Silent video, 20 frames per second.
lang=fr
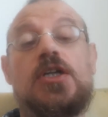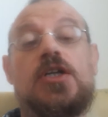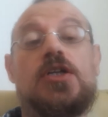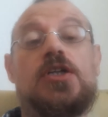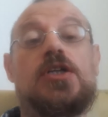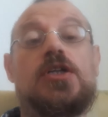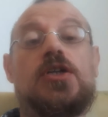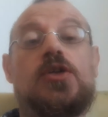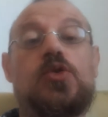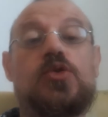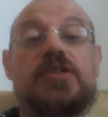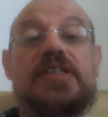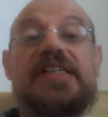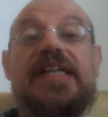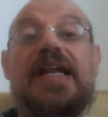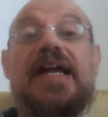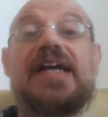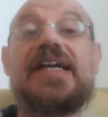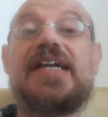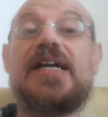on est
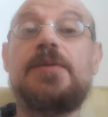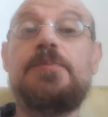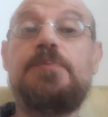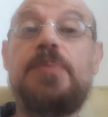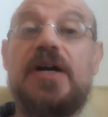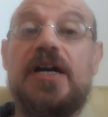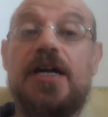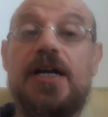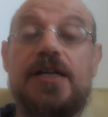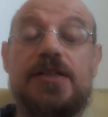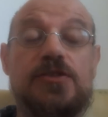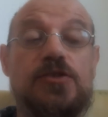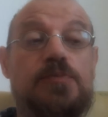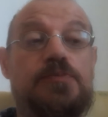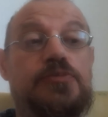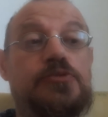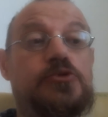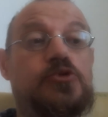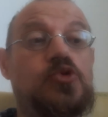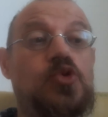dans la campagne
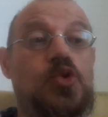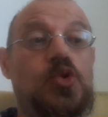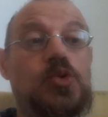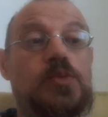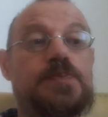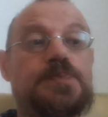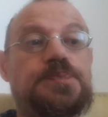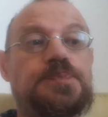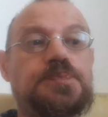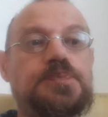plutôt.